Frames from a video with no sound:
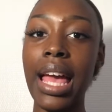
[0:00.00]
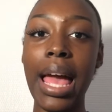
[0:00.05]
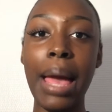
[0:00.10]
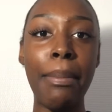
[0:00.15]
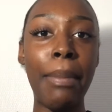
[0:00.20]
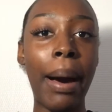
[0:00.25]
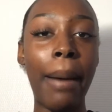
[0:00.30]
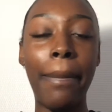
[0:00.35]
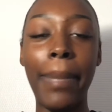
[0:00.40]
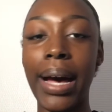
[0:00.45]

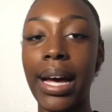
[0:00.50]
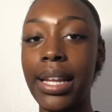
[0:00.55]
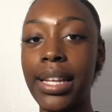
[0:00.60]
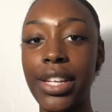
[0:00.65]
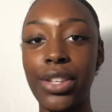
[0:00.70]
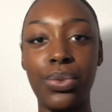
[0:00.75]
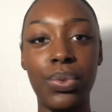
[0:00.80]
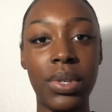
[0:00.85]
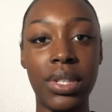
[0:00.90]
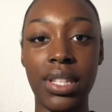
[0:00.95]
Elle m'a
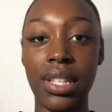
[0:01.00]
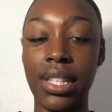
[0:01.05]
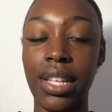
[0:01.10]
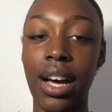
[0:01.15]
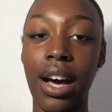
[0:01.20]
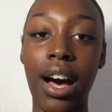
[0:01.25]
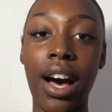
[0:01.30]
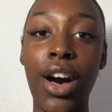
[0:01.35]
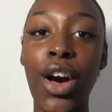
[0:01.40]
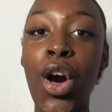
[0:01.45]
parlé et tout etc.
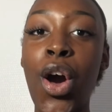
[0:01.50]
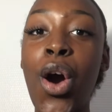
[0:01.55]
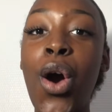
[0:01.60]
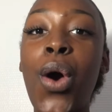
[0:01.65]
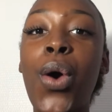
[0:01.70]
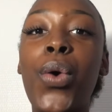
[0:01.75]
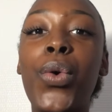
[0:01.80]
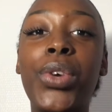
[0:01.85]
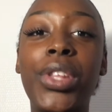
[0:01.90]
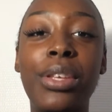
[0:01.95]

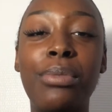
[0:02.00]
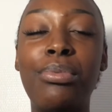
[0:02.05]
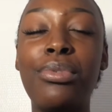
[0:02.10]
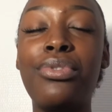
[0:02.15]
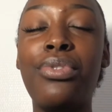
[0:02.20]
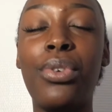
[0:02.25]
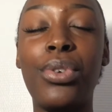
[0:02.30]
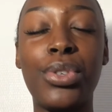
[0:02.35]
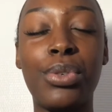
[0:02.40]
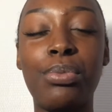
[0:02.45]
Au
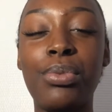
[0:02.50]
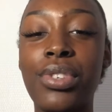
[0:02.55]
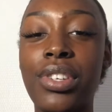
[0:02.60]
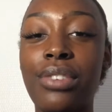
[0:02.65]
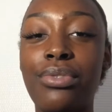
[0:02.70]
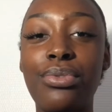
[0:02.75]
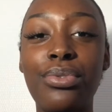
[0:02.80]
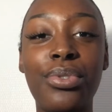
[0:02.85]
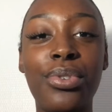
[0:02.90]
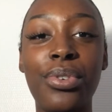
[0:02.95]
début franchement
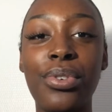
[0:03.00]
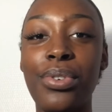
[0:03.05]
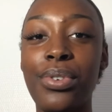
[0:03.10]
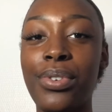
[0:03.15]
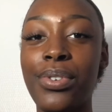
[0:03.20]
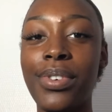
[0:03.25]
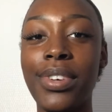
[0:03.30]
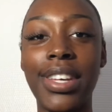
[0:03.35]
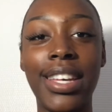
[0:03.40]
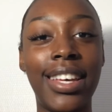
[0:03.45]
j'avoue
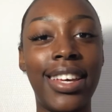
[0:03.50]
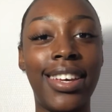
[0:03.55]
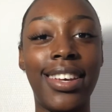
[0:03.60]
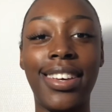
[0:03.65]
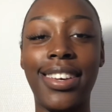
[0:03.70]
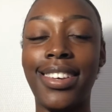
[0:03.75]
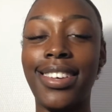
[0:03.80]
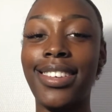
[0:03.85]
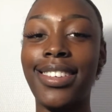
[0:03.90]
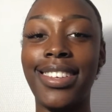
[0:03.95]
que
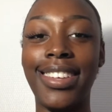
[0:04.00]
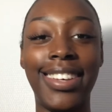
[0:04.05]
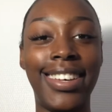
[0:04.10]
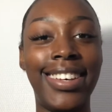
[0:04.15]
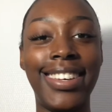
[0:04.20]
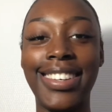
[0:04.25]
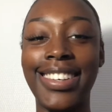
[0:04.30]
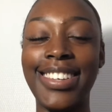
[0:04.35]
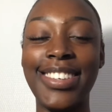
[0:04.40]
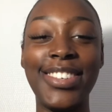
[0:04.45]

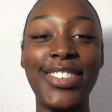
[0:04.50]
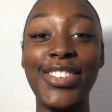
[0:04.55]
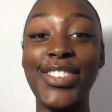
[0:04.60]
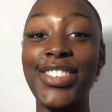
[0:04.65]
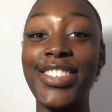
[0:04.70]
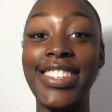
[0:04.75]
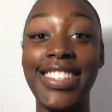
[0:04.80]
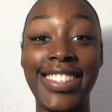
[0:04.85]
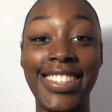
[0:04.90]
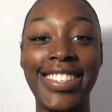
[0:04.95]

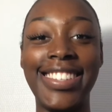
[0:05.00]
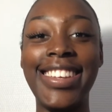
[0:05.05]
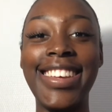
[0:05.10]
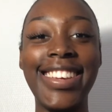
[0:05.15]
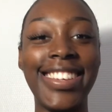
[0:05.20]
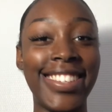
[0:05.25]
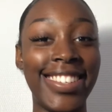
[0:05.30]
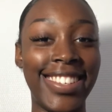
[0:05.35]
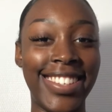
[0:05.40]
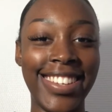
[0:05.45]

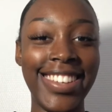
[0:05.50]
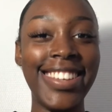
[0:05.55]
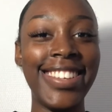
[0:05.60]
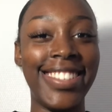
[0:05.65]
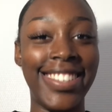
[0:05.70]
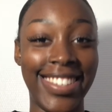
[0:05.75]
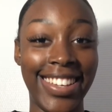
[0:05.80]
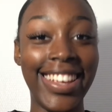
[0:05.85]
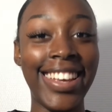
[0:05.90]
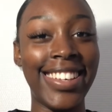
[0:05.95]
j'ai, j'ai,
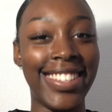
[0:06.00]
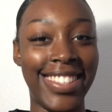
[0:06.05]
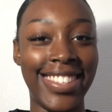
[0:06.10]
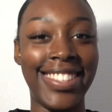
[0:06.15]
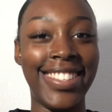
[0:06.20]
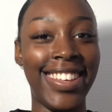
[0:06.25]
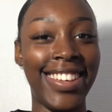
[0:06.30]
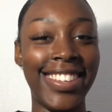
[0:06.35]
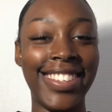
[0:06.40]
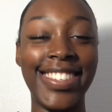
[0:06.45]
j'ai
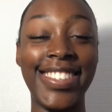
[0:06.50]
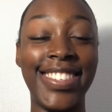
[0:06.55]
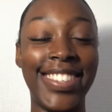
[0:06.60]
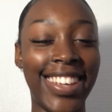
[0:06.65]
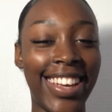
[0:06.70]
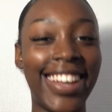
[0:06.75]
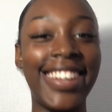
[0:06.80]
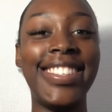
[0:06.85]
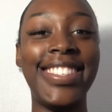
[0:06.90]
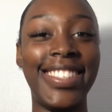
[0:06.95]
résisté.
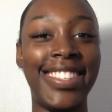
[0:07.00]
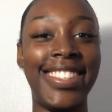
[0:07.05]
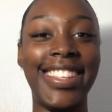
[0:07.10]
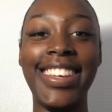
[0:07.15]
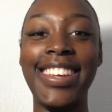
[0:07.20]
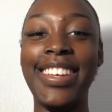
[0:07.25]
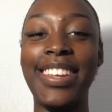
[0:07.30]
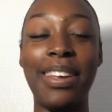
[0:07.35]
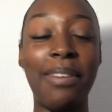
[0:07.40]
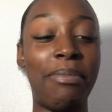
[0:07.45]
J'ai
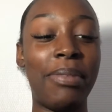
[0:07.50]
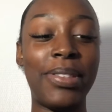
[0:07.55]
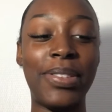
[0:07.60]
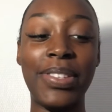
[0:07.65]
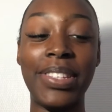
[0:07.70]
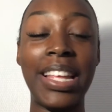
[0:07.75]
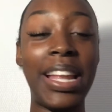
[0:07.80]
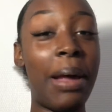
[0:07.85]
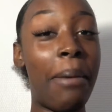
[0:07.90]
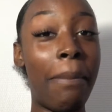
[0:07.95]
résisté. La
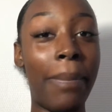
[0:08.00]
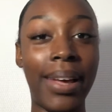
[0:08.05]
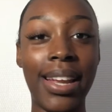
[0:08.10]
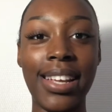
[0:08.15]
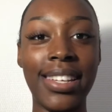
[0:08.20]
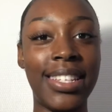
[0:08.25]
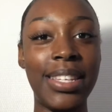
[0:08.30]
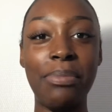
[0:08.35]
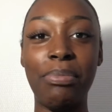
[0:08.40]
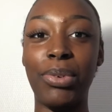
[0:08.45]
personne, elle a pas
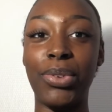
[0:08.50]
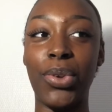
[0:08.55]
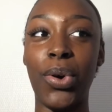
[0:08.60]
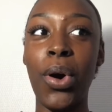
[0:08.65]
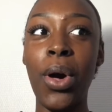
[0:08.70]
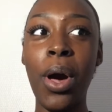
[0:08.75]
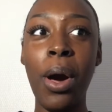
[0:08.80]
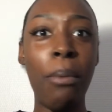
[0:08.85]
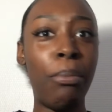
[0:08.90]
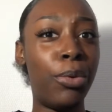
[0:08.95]
lâché pendant,
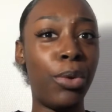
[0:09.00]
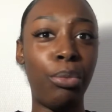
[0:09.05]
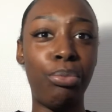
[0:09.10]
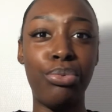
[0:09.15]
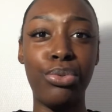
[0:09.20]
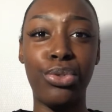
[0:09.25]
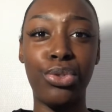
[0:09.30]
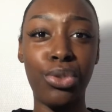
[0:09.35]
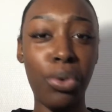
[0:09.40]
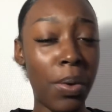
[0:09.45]
pendant
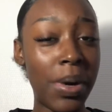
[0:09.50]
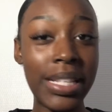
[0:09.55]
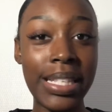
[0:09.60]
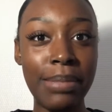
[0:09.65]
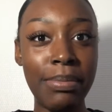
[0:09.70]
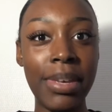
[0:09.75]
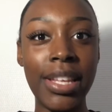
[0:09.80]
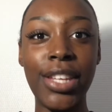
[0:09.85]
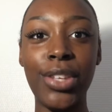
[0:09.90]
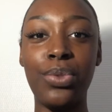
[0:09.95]
plus de trois
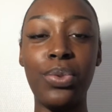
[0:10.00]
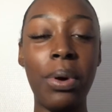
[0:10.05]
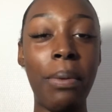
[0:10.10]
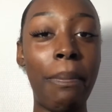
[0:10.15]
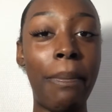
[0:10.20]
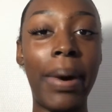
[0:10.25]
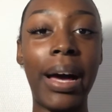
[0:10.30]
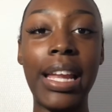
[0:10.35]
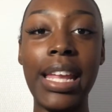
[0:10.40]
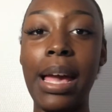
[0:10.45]
semaines et tout. Elle
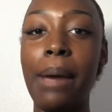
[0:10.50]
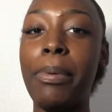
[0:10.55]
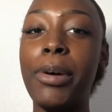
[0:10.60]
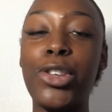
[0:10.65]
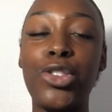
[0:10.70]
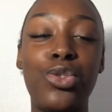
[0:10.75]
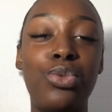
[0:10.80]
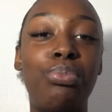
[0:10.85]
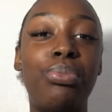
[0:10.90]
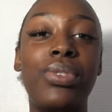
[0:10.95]
me parlait.
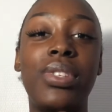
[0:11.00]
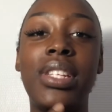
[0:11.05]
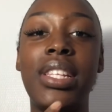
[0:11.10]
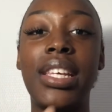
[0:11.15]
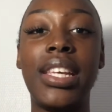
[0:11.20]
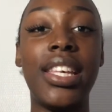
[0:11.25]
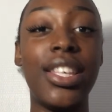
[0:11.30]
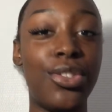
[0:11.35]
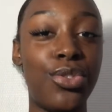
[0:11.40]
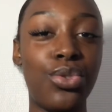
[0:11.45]
Après, je lui posais
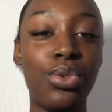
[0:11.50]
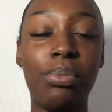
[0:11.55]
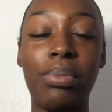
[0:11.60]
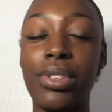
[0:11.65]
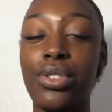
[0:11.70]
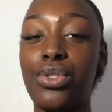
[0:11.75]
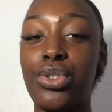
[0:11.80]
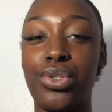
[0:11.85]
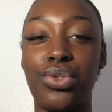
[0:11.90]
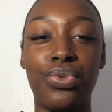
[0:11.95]
des questions
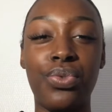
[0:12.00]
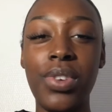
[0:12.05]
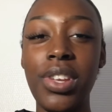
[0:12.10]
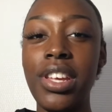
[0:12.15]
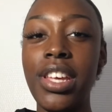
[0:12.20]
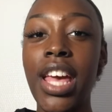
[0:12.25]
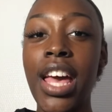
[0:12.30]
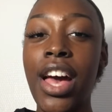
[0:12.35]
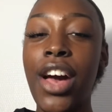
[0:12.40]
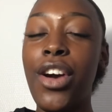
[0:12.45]
parce que je
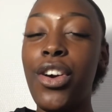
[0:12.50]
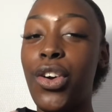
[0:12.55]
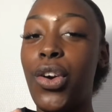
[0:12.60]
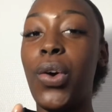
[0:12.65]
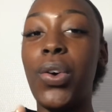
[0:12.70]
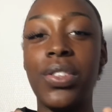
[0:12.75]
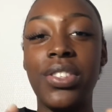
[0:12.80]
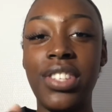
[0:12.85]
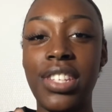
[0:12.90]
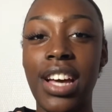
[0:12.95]
voulais
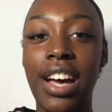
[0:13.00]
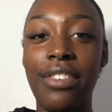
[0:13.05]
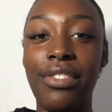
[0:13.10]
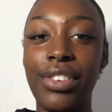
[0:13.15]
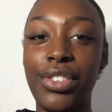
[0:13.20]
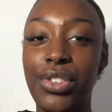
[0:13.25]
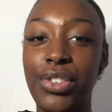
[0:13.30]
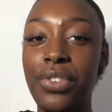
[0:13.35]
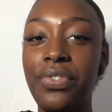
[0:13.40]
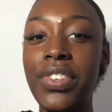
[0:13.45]
grandir avec Dieu.